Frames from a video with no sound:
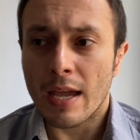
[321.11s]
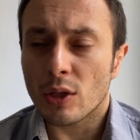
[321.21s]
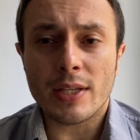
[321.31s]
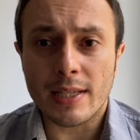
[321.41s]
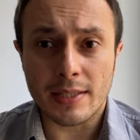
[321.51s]

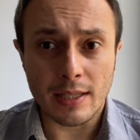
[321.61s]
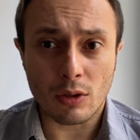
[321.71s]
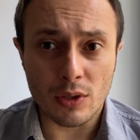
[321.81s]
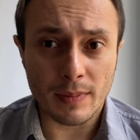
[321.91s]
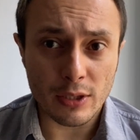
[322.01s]
Necesitas tener
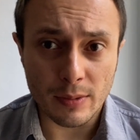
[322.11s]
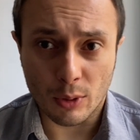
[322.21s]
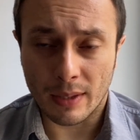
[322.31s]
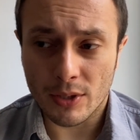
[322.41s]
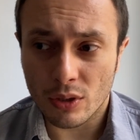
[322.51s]
conocimientos de
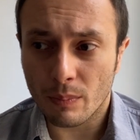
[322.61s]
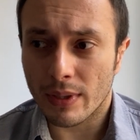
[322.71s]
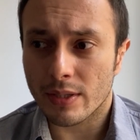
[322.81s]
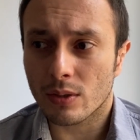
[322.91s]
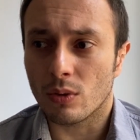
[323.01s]
programación.
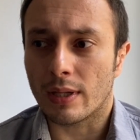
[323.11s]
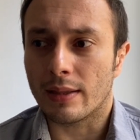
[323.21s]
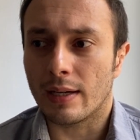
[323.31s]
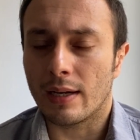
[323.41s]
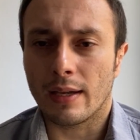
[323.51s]
Puedes
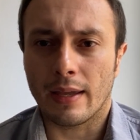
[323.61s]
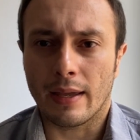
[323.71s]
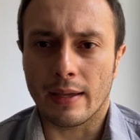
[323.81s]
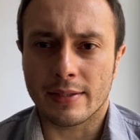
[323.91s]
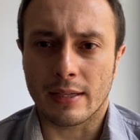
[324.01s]
contratar
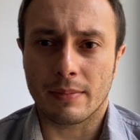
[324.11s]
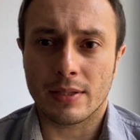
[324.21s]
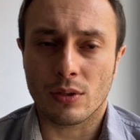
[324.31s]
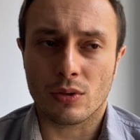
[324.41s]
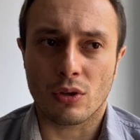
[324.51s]

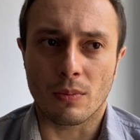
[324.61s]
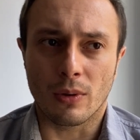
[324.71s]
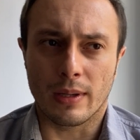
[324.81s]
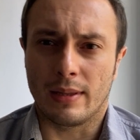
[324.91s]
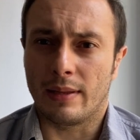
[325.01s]
servicios
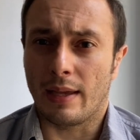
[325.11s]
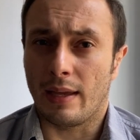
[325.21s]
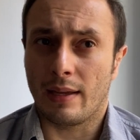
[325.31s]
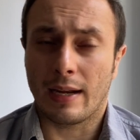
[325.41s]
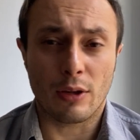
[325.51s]
como el
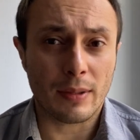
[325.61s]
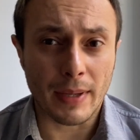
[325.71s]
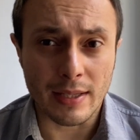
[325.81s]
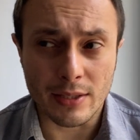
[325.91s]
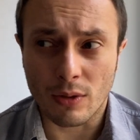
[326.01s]
de creador de
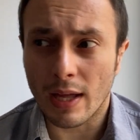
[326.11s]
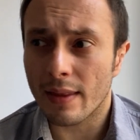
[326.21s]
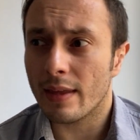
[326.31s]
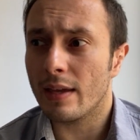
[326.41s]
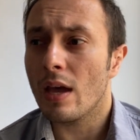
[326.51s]
páginas de
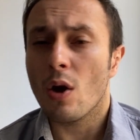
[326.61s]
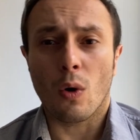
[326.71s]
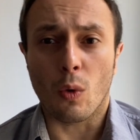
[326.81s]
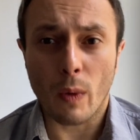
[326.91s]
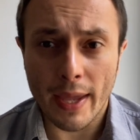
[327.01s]
Godaddy
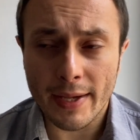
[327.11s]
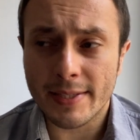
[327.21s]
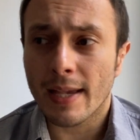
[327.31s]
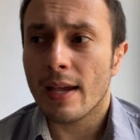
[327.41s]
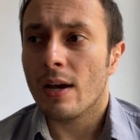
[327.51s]
o Wix